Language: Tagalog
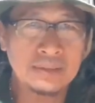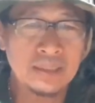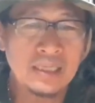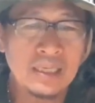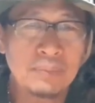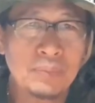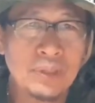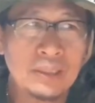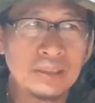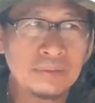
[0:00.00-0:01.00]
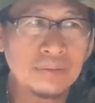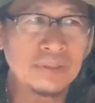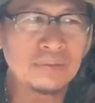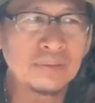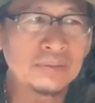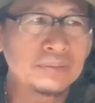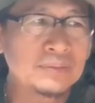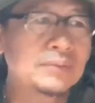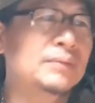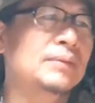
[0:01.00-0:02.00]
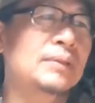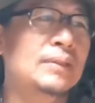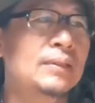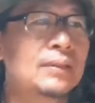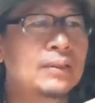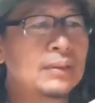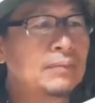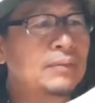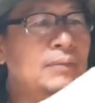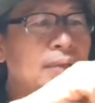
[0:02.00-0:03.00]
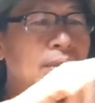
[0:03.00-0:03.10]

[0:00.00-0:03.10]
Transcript: Tingnan na po natin kung anong kung,